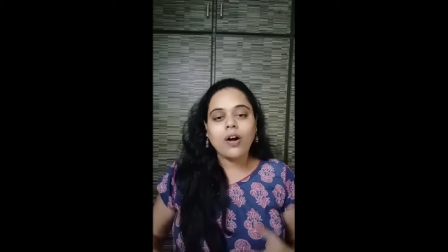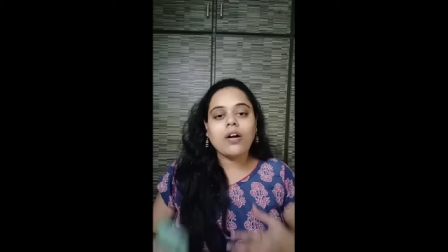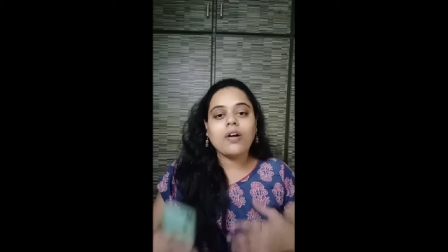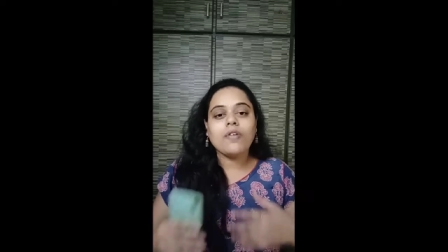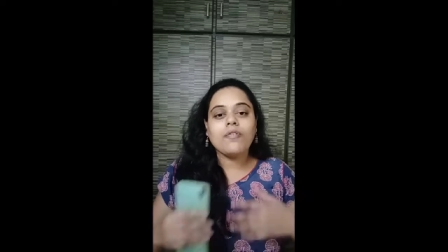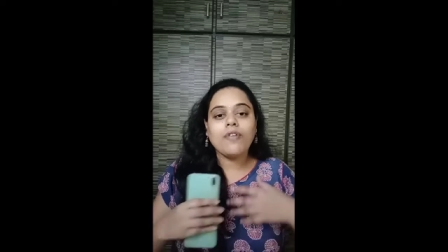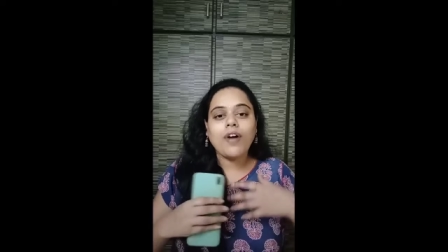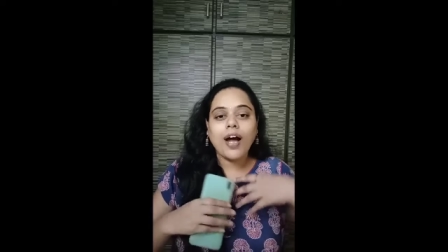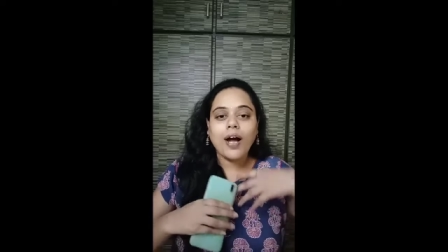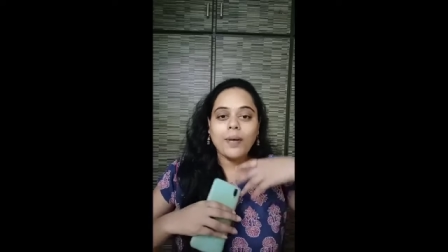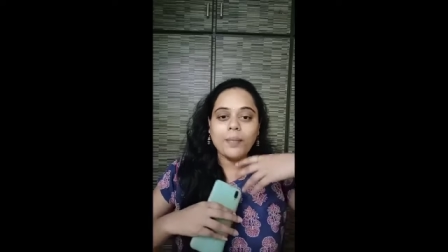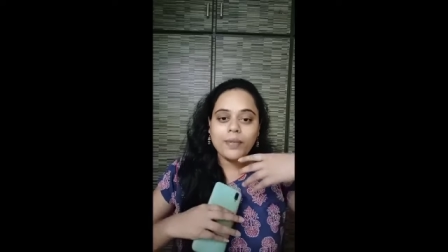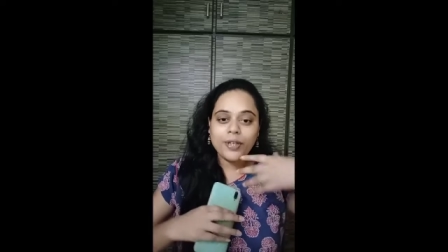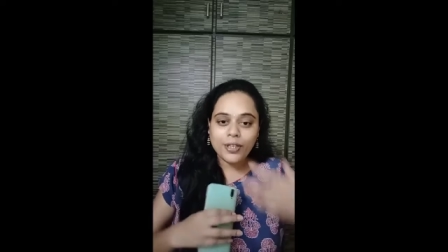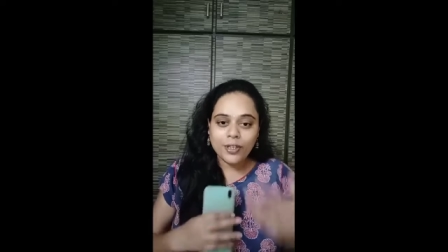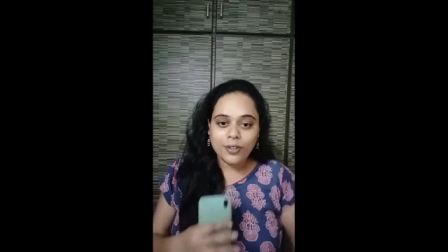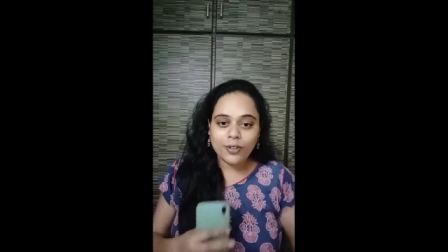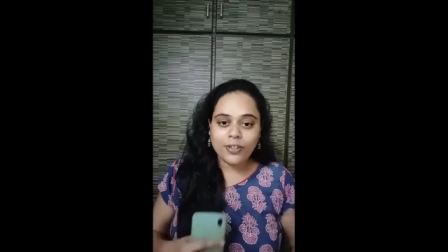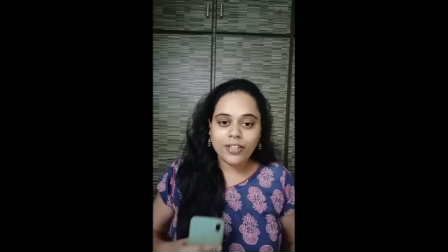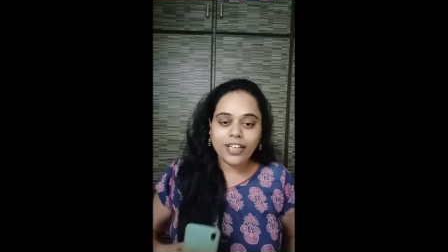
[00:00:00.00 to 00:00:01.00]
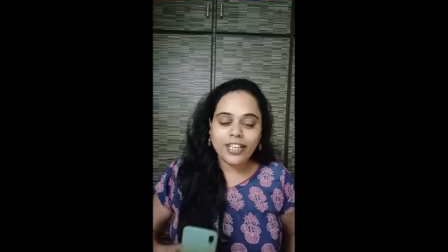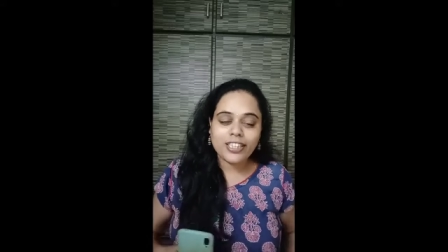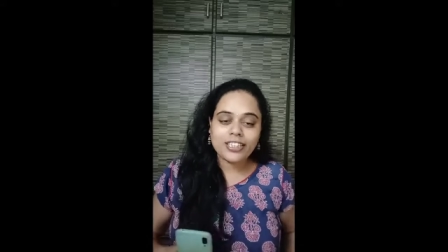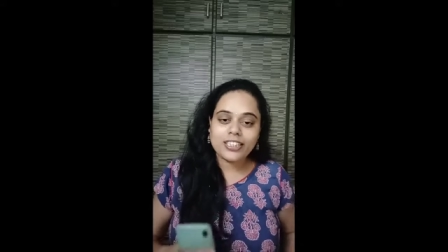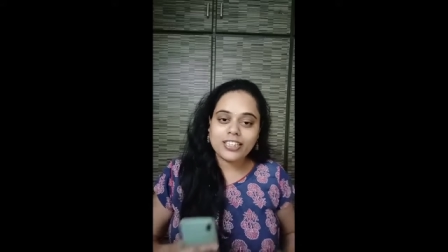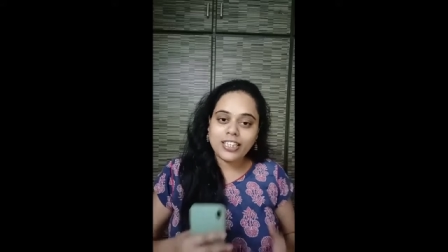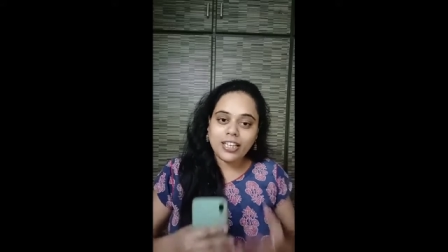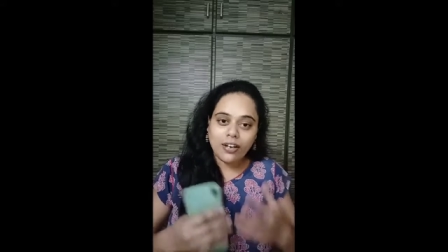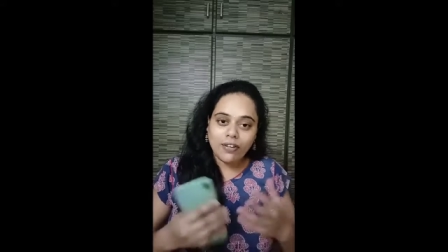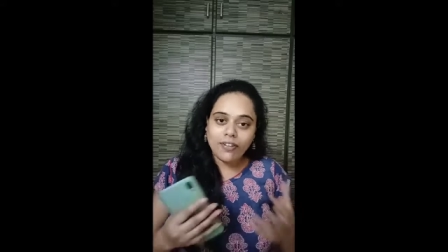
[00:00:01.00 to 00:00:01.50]
ఒక ఫ్యామిలీని
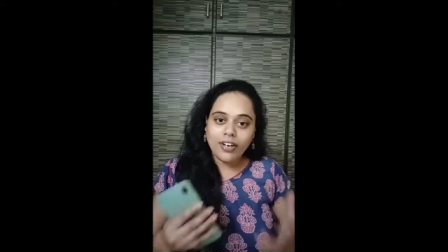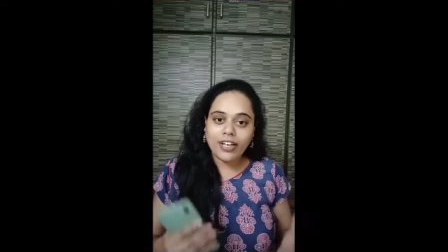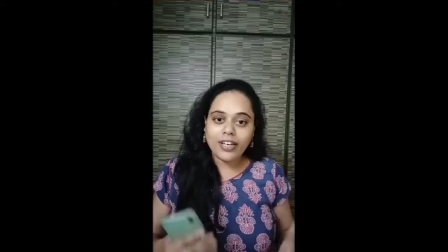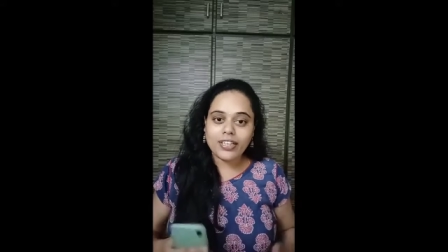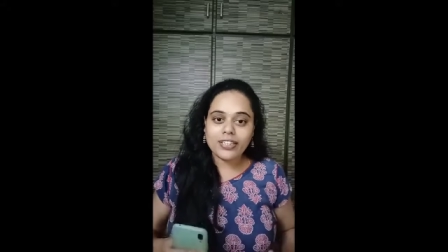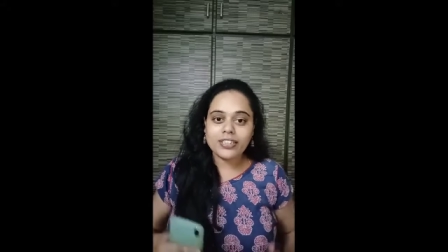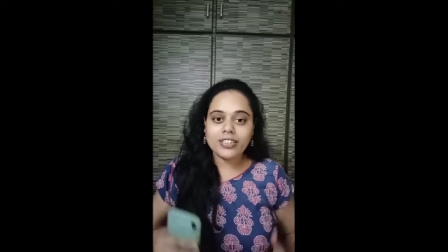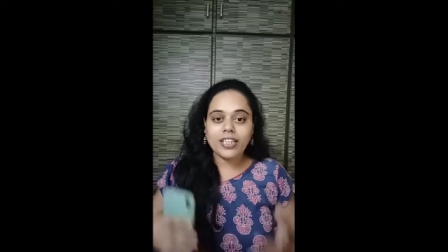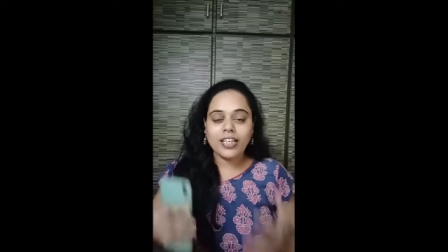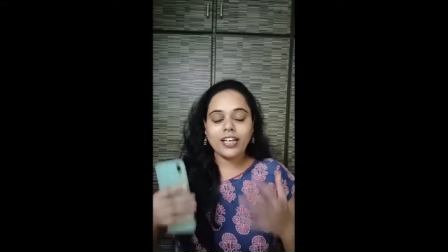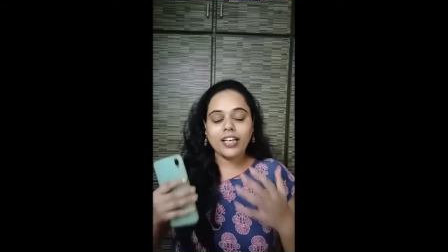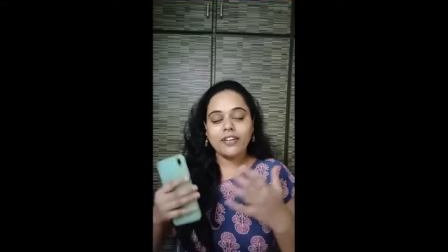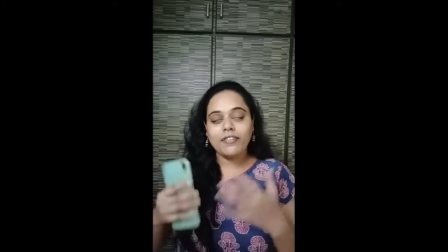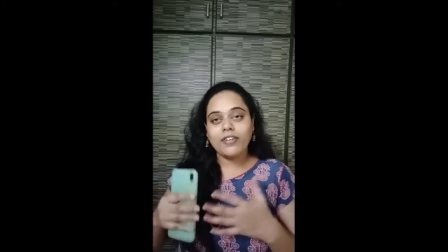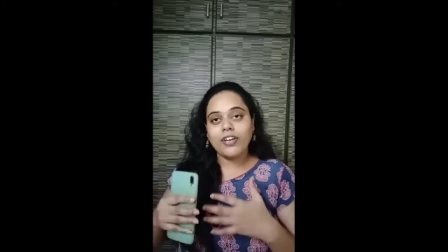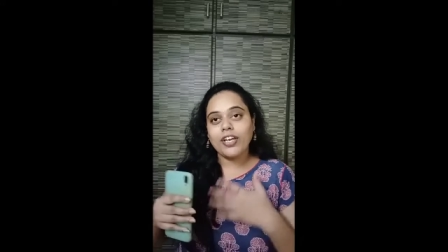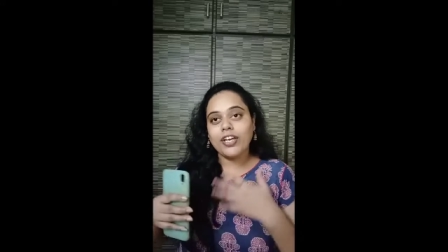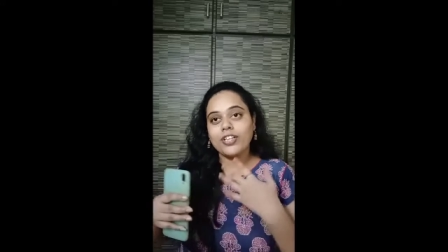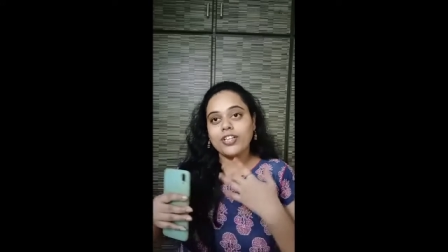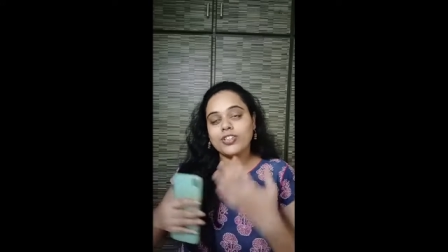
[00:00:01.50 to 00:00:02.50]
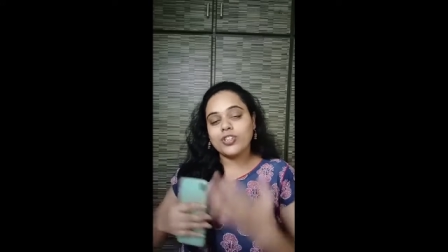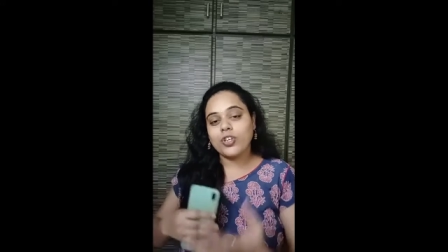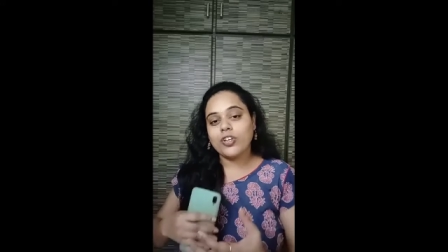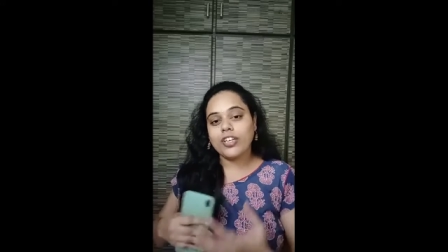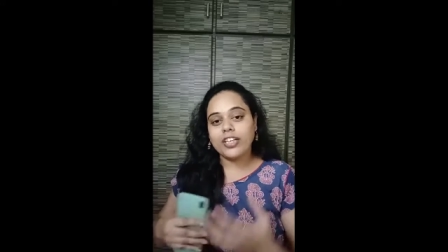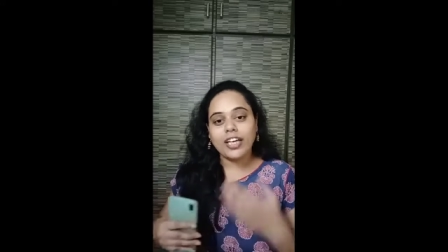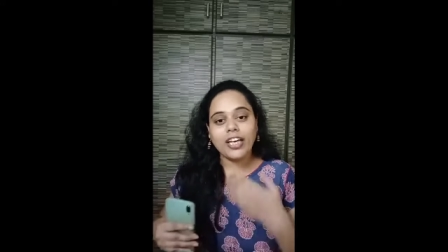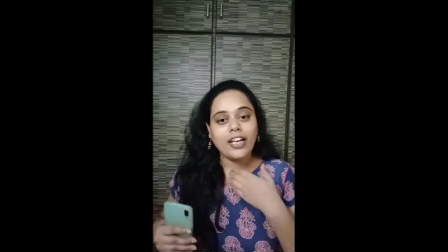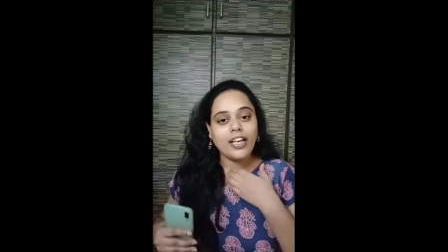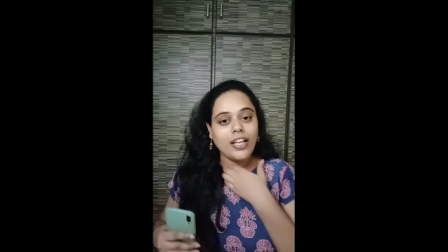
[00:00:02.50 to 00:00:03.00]
వదిలేసి ఎవరైనా సరే వేరే
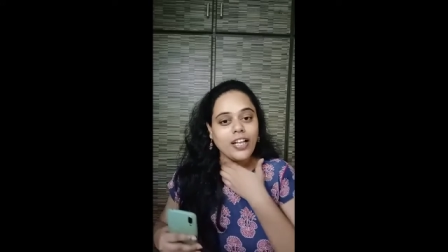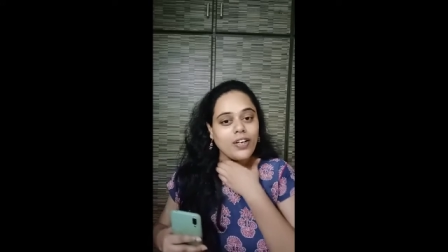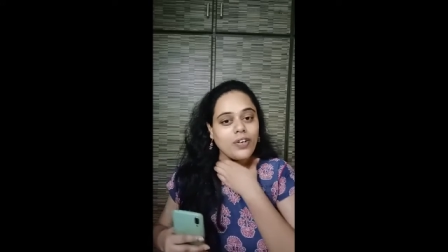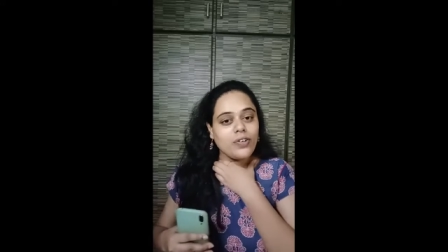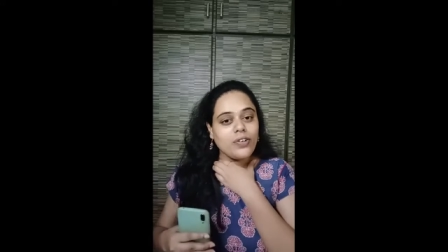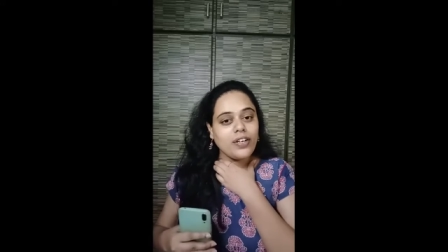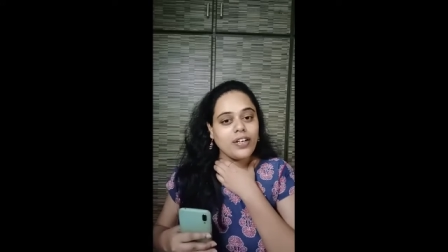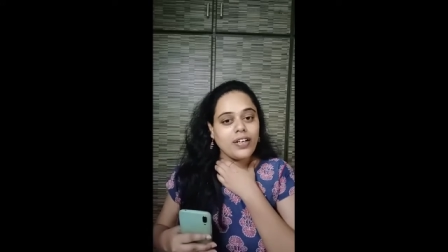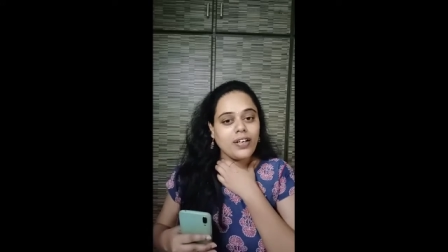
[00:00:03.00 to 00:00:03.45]
చోటుకి వెళ్ళాలి